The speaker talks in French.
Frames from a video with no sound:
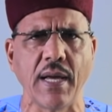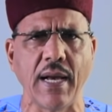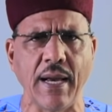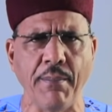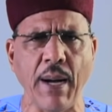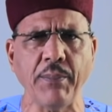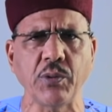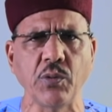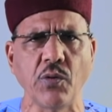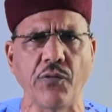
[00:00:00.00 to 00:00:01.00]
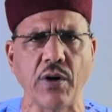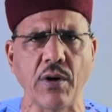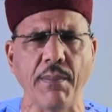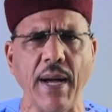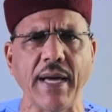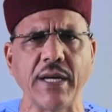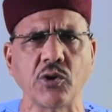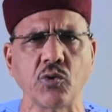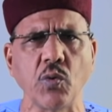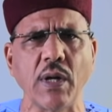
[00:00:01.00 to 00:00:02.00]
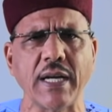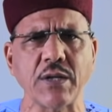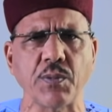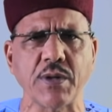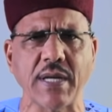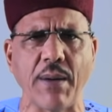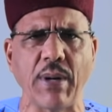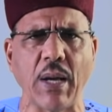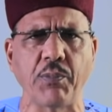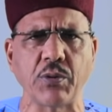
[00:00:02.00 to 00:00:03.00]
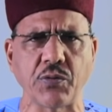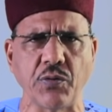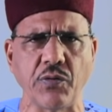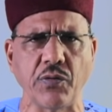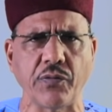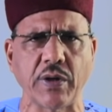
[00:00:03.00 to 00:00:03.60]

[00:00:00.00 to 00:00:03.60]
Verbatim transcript: les membres du gouvernement et tous les responsables à poursuivre